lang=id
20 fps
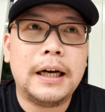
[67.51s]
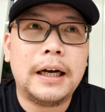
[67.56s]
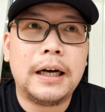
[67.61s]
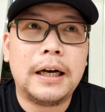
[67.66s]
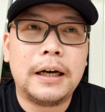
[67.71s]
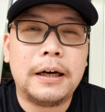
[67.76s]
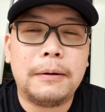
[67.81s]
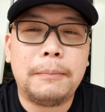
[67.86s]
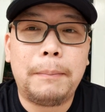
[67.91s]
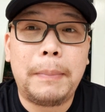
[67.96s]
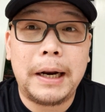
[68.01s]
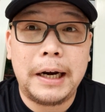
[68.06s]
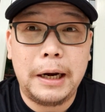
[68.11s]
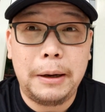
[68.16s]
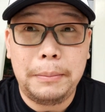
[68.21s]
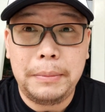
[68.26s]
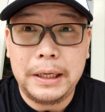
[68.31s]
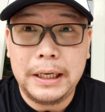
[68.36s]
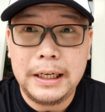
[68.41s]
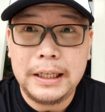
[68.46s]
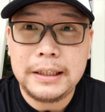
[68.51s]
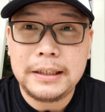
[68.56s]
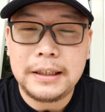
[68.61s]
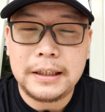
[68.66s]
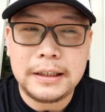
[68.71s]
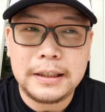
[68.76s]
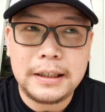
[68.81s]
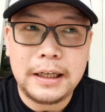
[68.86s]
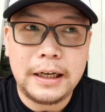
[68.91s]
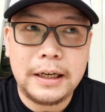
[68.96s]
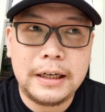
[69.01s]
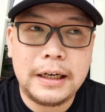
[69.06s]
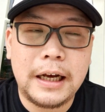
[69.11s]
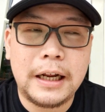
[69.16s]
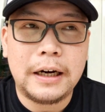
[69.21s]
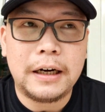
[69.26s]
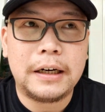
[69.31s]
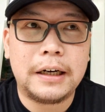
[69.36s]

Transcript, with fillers: um, pandemi ini selesai dan